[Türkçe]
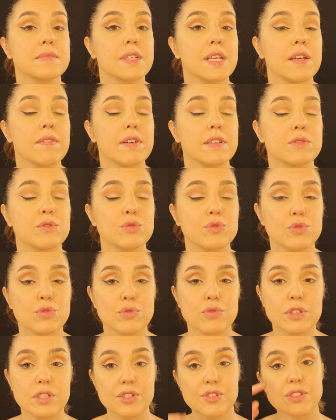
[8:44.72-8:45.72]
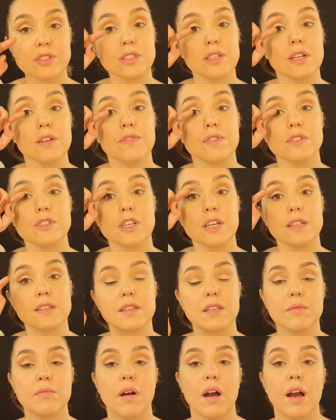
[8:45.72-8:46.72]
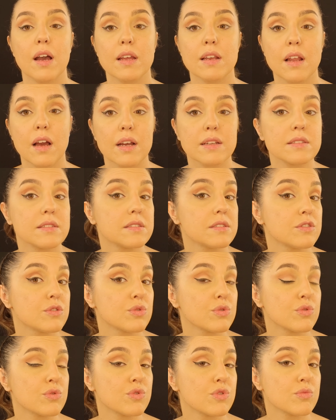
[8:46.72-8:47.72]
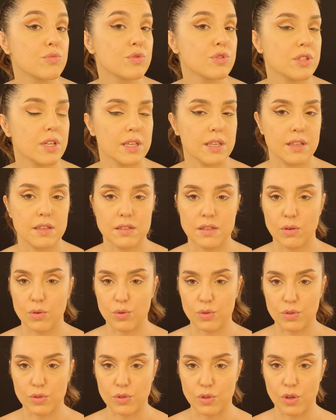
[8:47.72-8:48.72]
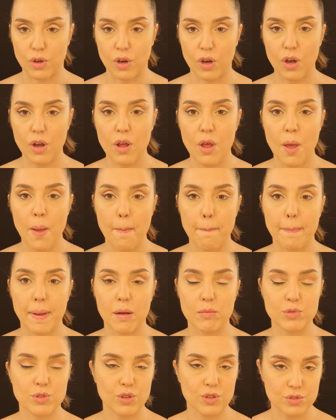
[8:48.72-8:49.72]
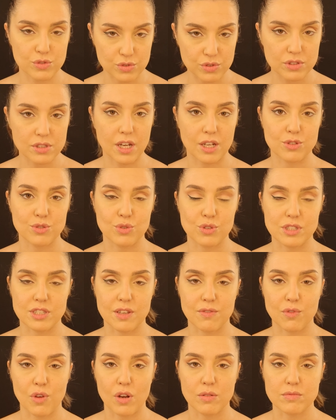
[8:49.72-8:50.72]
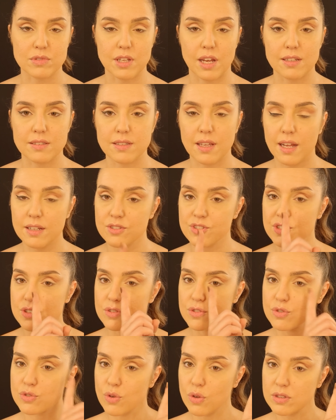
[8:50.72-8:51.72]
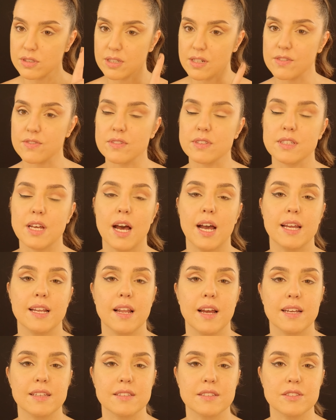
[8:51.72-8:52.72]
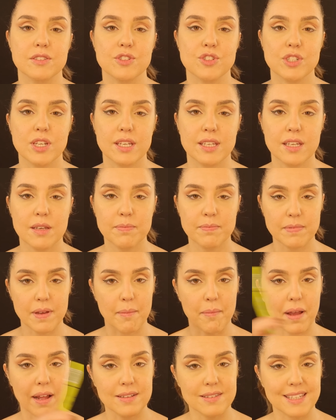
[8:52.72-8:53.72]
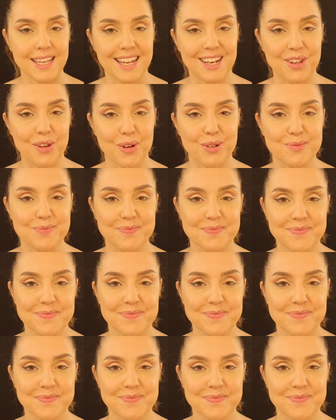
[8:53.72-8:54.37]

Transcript: Evet üst iç tarafa çektiğim eyeliner'ın sonucu bu şekilde oluyor. Ben bu görüntüyü daha çok seviyorum zaten. Şimdi sol tarafında eyeliner'ını çekip hemen geliyorum.